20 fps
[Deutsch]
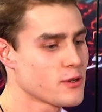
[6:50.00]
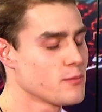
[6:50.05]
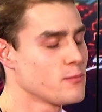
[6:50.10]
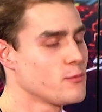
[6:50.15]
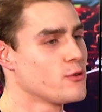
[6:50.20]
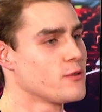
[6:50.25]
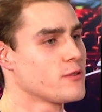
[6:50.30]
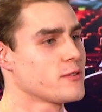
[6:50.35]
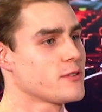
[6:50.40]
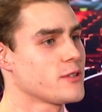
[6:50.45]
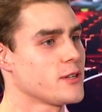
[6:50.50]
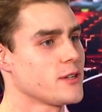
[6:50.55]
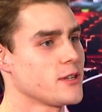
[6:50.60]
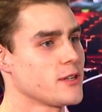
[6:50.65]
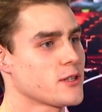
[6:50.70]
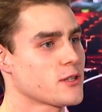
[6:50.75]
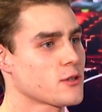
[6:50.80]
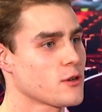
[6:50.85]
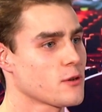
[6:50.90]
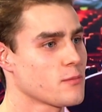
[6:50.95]
den Möhnesee.
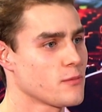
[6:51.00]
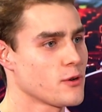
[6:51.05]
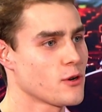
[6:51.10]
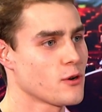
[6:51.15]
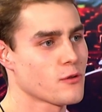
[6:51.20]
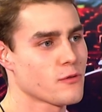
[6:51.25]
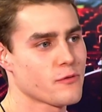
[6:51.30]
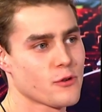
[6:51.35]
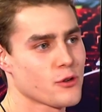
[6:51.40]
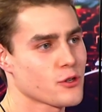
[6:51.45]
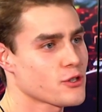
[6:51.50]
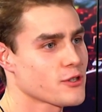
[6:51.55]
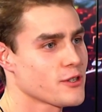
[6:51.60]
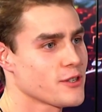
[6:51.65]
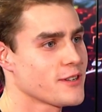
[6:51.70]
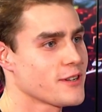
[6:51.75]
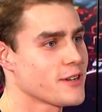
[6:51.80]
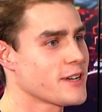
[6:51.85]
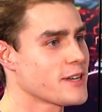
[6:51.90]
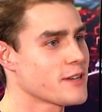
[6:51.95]
Ich könnte mir auch
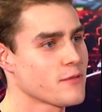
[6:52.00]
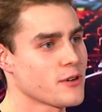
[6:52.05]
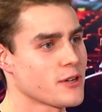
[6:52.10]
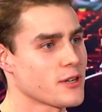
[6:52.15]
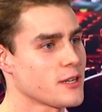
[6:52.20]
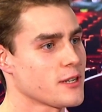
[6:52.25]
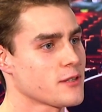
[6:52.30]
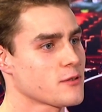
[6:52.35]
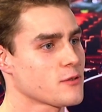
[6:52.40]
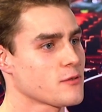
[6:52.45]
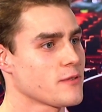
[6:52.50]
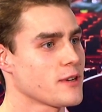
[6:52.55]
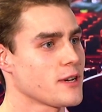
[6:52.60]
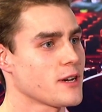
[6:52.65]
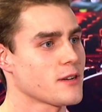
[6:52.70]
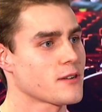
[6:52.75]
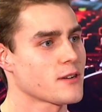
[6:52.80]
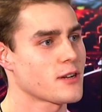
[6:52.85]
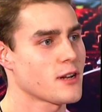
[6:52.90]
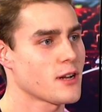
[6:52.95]
vorstellen, da irgendwann alt zu werden.